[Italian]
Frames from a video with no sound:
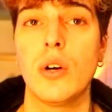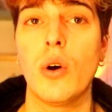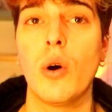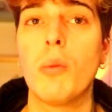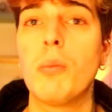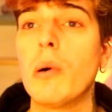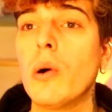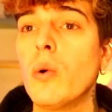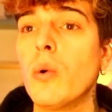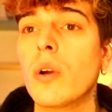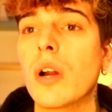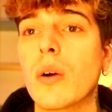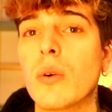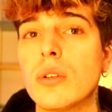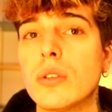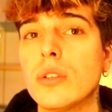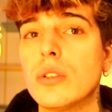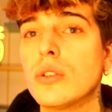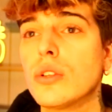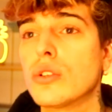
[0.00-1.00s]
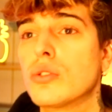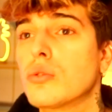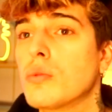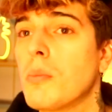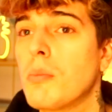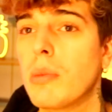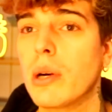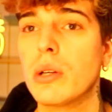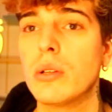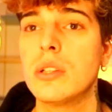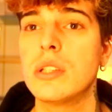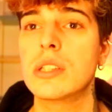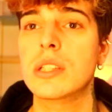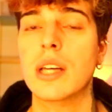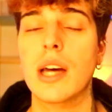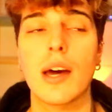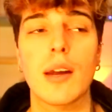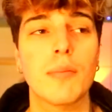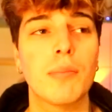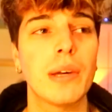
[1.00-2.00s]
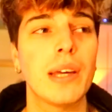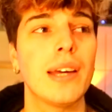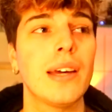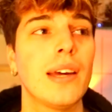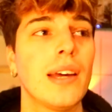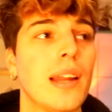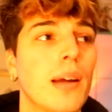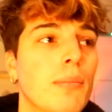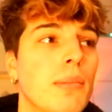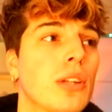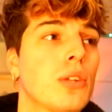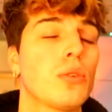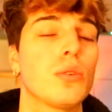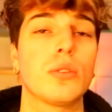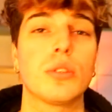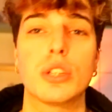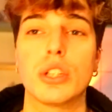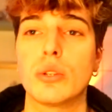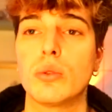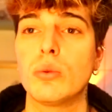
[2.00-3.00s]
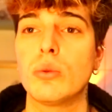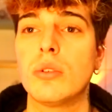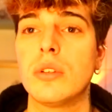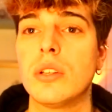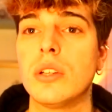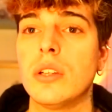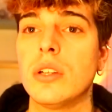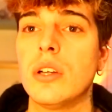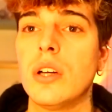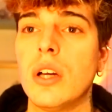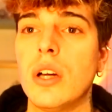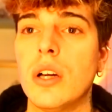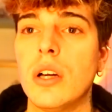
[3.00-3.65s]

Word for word: Ho paura quando indosso un paio di scarpe e la mettono già tutti.